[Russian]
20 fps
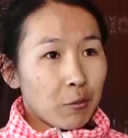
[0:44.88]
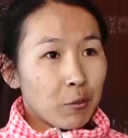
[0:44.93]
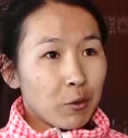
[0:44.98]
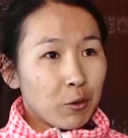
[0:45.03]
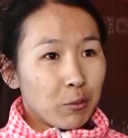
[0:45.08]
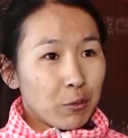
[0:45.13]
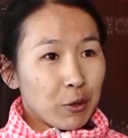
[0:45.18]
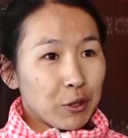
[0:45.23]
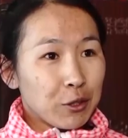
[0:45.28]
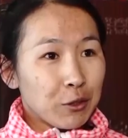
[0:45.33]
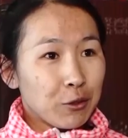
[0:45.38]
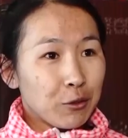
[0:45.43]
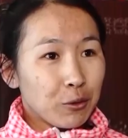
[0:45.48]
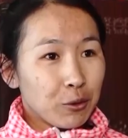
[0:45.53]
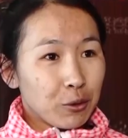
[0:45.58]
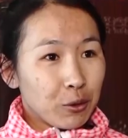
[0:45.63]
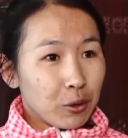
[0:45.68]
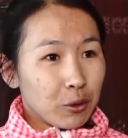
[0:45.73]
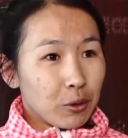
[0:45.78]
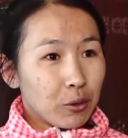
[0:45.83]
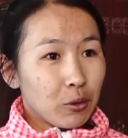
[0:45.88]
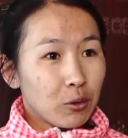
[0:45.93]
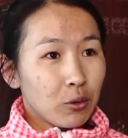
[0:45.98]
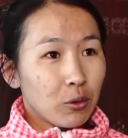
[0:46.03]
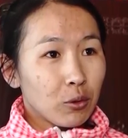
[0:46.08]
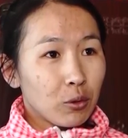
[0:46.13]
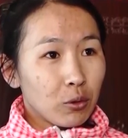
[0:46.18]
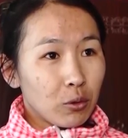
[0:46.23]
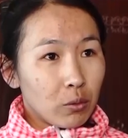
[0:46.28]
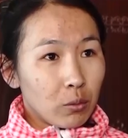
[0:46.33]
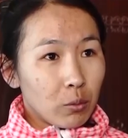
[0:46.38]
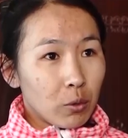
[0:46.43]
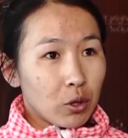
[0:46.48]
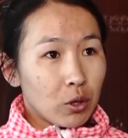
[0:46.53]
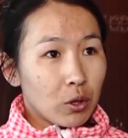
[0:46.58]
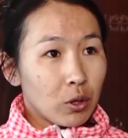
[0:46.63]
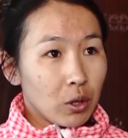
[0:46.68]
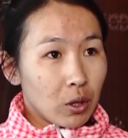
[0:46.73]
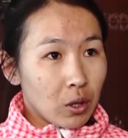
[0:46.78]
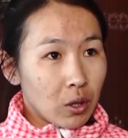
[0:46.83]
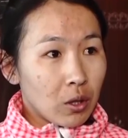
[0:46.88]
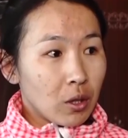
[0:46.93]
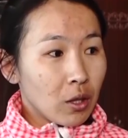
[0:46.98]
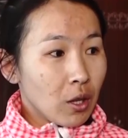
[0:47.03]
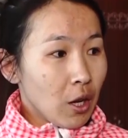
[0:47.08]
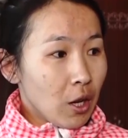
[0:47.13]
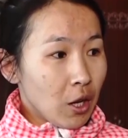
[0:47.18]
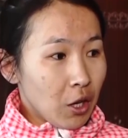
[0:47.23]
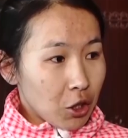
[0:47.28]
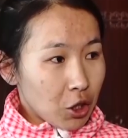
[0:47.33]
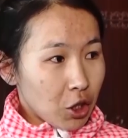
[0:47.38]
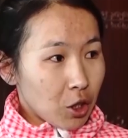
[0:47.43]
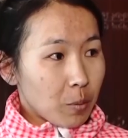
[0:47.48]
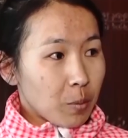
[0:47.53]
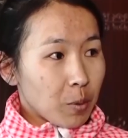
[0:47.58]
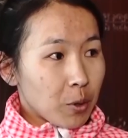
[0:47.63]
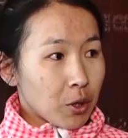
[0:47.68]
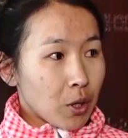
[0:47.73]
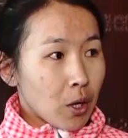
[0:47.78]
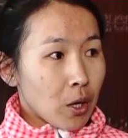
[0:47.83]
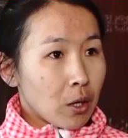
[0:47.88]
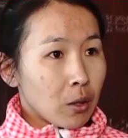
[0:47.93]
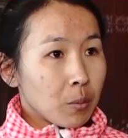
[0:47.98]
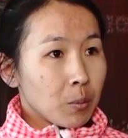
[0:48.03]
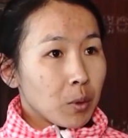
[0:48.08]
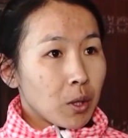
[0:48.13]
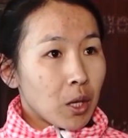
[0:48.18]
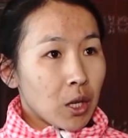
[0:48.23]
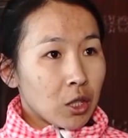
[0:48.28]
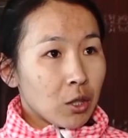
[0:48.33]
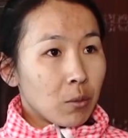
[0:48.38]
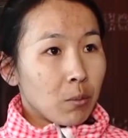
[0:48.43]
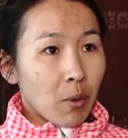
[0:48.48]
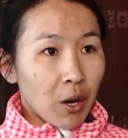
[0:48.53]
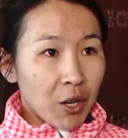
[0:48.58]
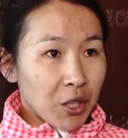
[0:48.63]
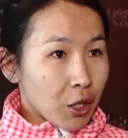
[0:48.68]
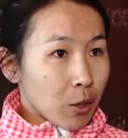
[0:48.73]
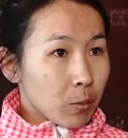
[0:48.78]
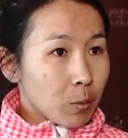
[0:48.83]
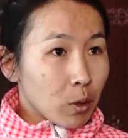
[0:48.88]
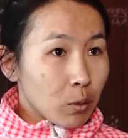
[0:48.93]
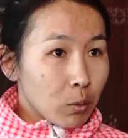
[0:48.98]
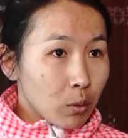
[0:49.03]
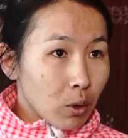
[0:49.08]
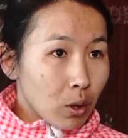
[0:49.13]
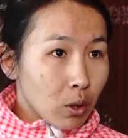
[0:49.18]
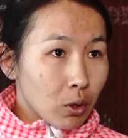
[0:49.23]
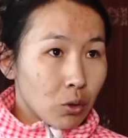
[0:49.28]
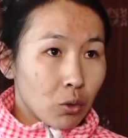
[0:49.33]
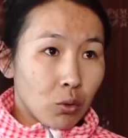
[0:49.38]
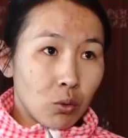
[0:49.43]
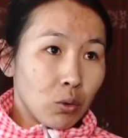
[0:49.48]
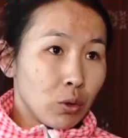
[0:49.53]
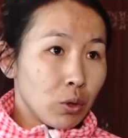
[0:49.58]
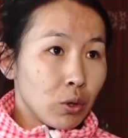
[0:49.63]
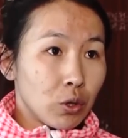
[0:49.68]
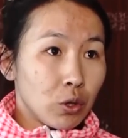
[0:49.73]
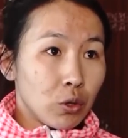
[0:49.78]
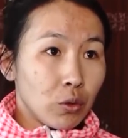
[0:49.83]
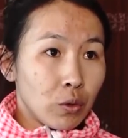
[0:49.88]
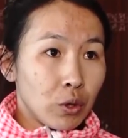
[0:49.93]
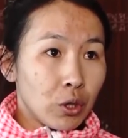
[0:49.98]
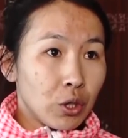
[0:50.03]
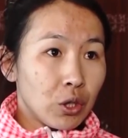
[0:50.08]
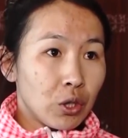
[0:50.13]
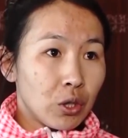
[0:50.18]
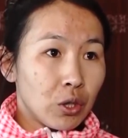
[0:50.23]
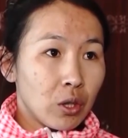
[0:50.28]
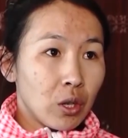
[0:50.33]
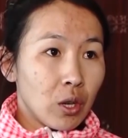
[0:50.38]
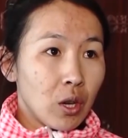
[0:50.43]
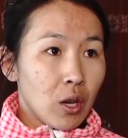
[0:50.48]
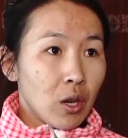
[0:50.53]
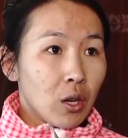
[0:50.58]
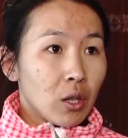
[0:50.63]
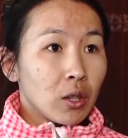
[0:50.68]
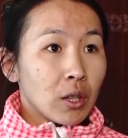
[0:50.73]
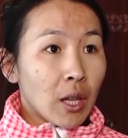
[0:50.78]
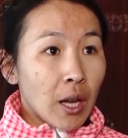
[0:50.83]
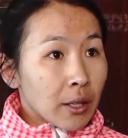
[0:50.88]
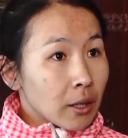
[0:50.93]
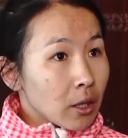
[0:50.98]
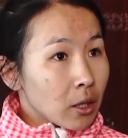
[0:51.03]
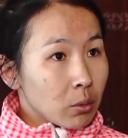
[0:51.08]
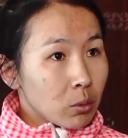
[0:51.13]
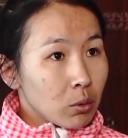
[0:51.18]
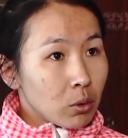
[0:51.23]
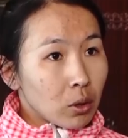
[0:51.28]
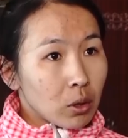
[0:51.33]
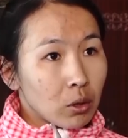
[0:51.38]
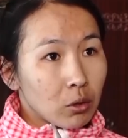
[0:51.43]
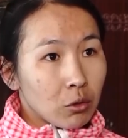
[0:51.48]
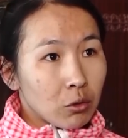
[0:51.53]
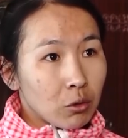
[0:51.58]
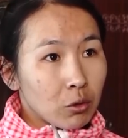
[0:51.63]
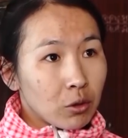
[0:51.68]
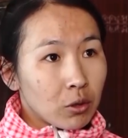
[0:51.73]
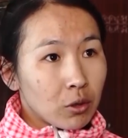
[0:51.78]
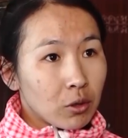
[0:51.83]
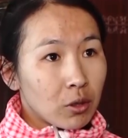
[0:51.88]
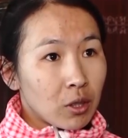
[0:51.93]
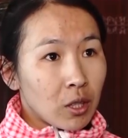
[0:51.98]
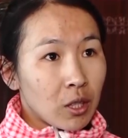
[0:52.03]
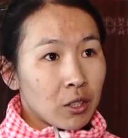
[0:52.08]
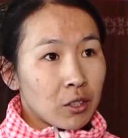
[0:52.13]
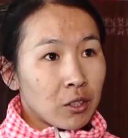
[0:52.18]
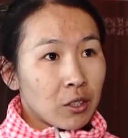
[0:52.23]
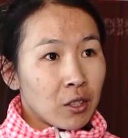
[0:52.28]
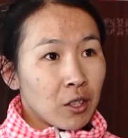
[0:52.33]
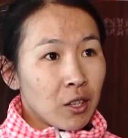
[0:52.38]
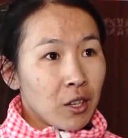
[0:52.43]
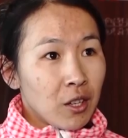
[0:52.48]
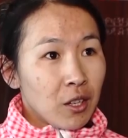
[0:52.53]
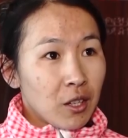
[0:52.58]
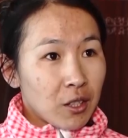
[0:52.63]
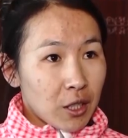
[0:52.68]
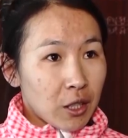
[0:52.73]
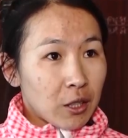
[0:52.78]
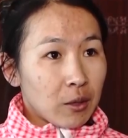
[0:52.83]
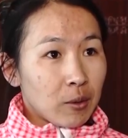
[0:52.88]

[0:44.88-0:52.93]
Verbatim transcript: Ну. Три дня без света сидим, даже керосиновой лампы не можем найти. В холодильнике продукты испортились, уже не знаем, что